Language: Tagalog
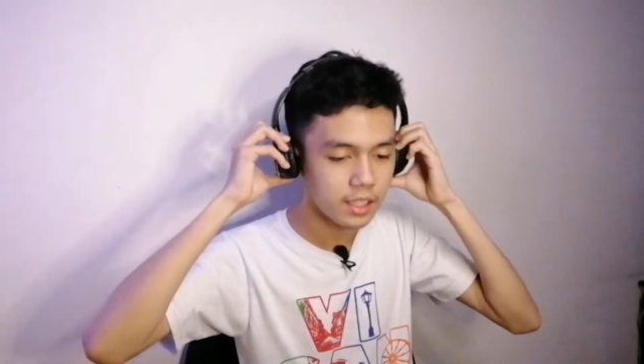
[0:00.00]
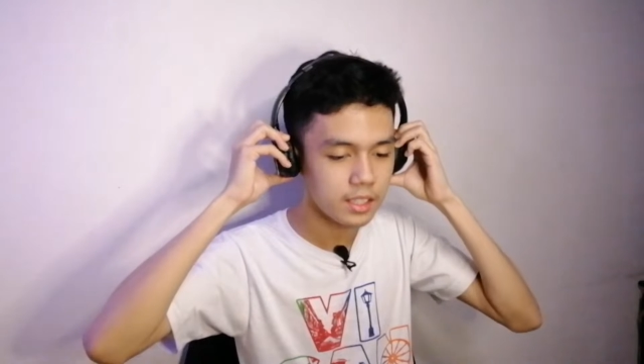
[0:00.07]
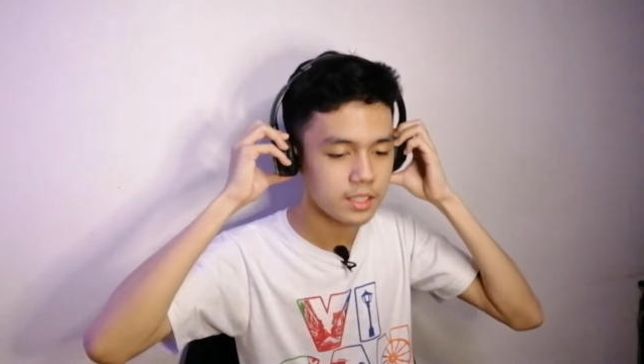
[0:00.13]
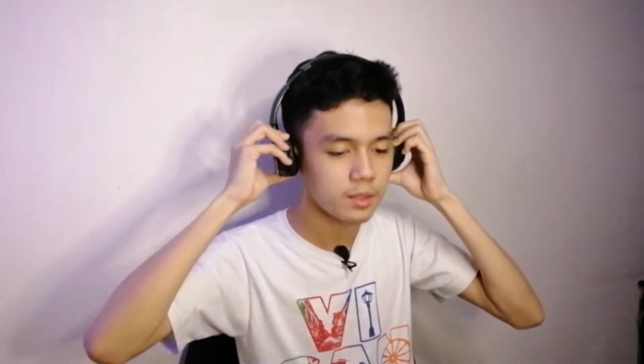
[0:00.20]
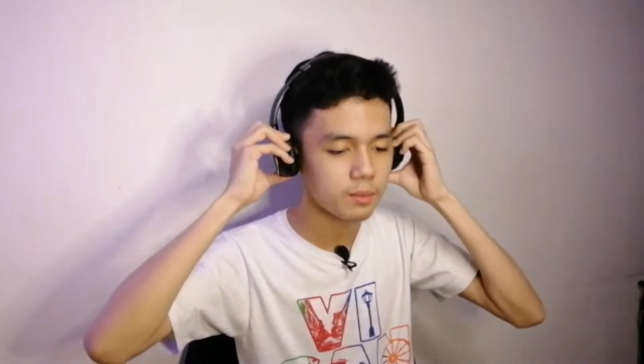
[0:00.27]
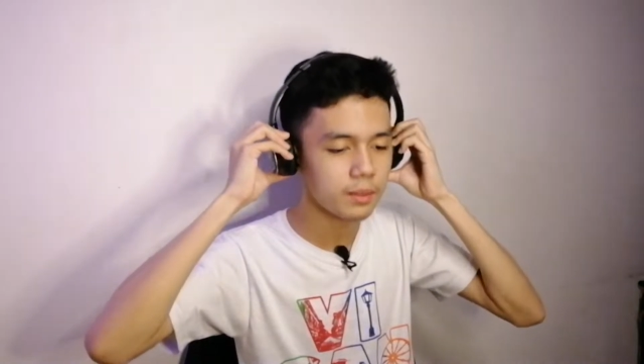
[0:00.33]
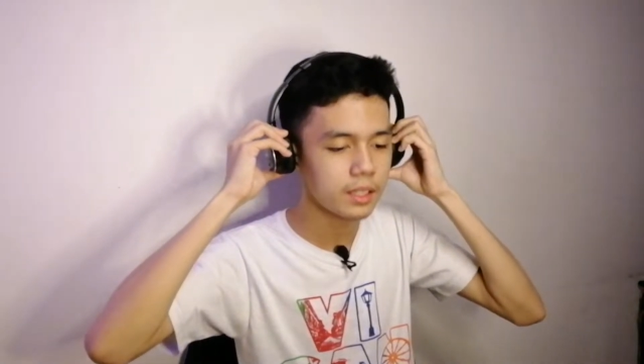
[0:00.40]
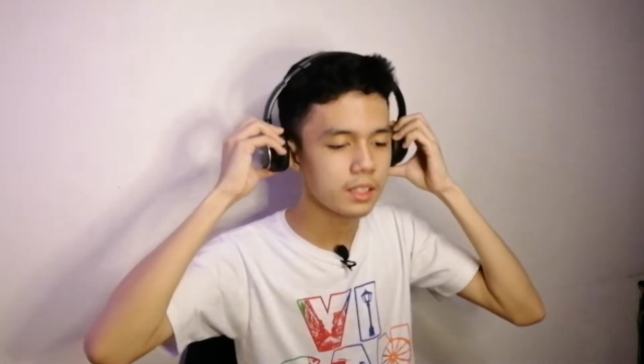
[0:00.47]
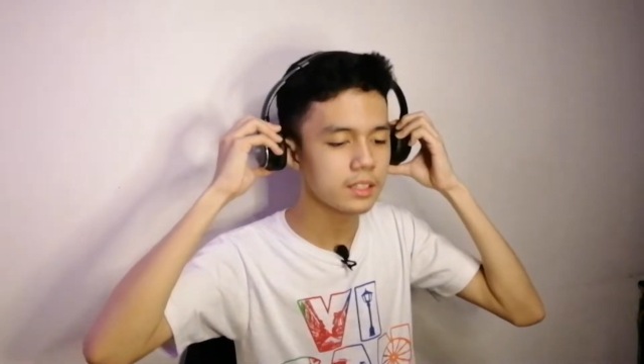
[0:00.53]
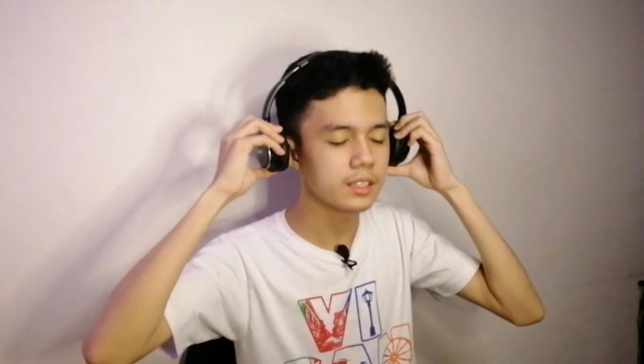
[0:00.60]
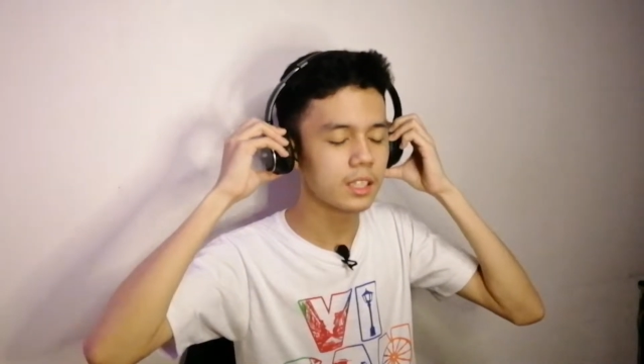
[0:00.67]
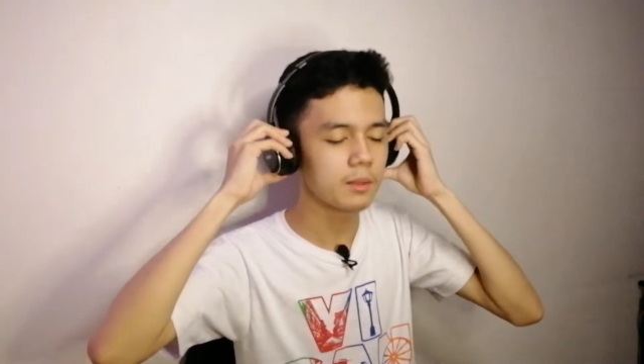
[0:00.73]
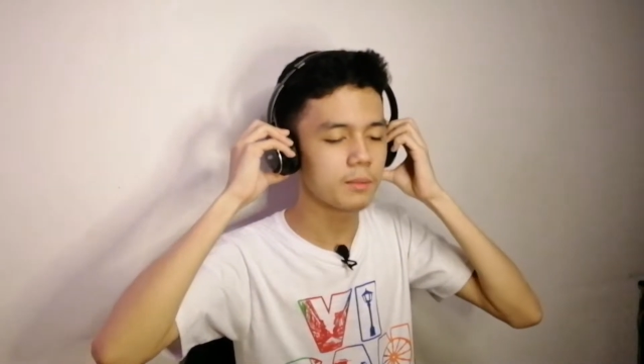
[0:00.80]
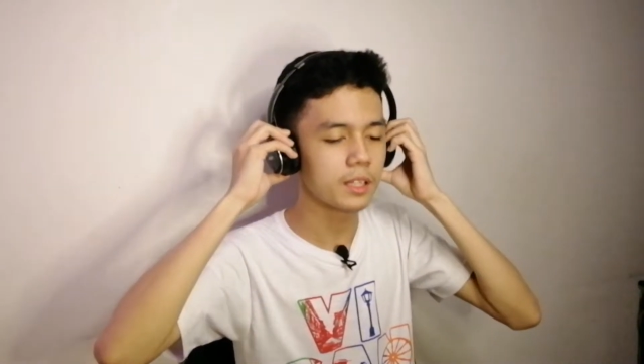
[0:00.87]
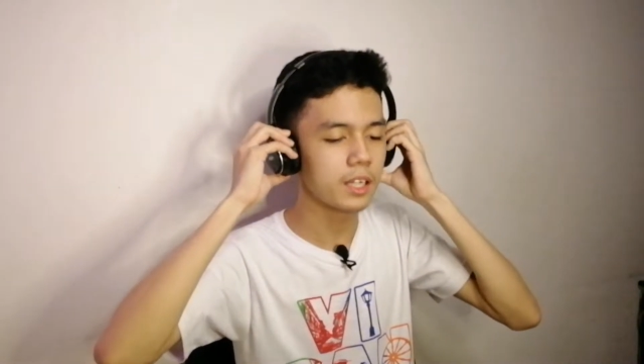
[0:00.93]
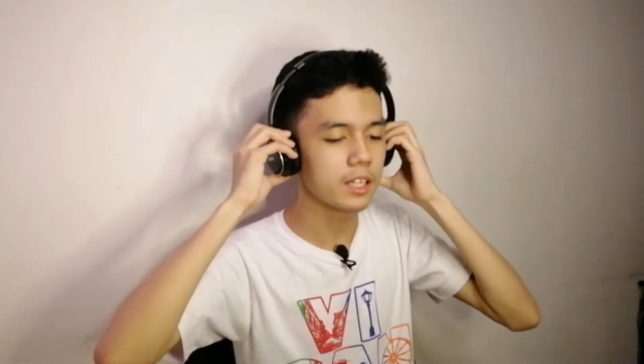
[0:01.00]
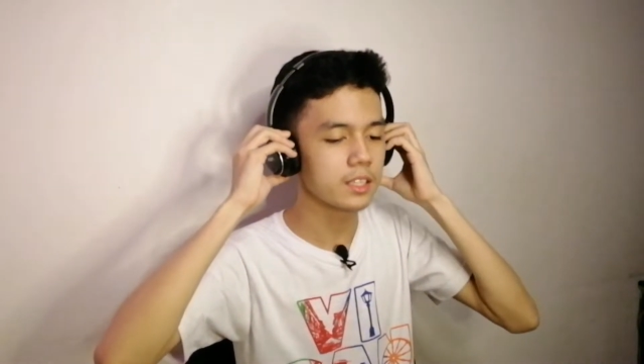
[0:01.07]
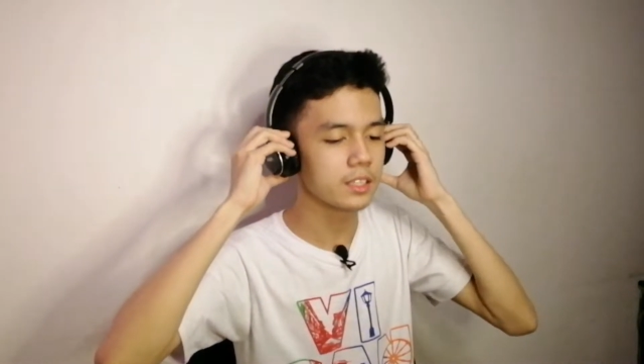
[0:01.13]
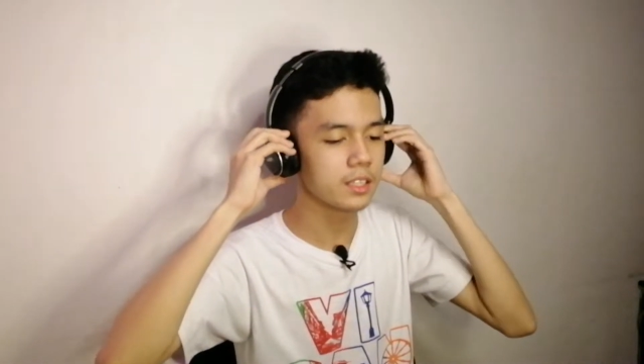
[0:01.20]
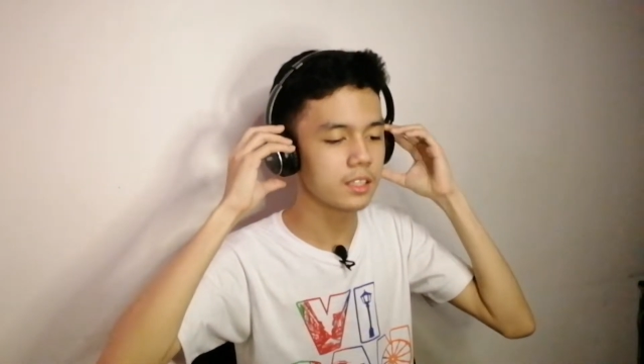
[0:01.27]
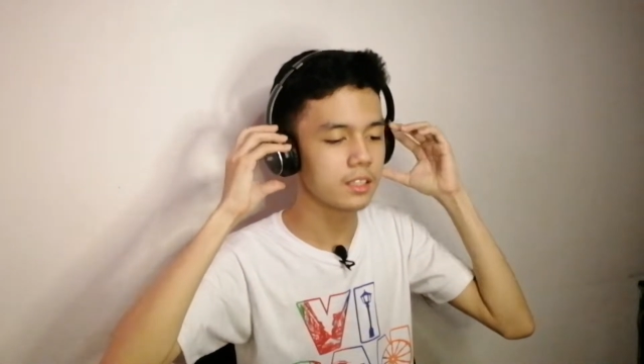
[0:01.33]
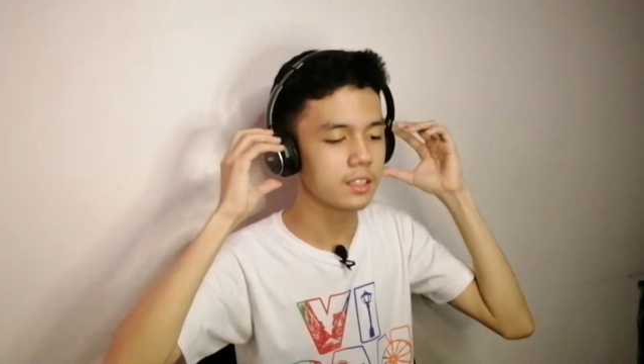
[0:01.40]
Kasha ba? Sana
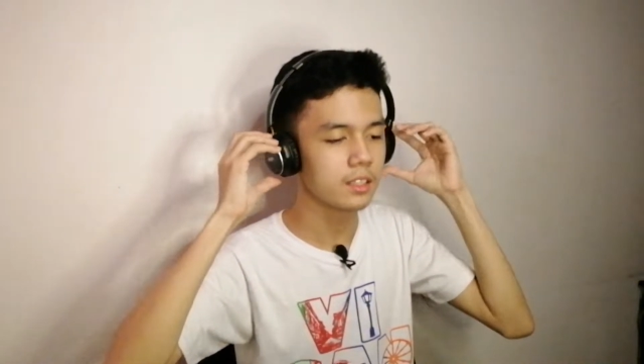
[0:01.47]
magkasha?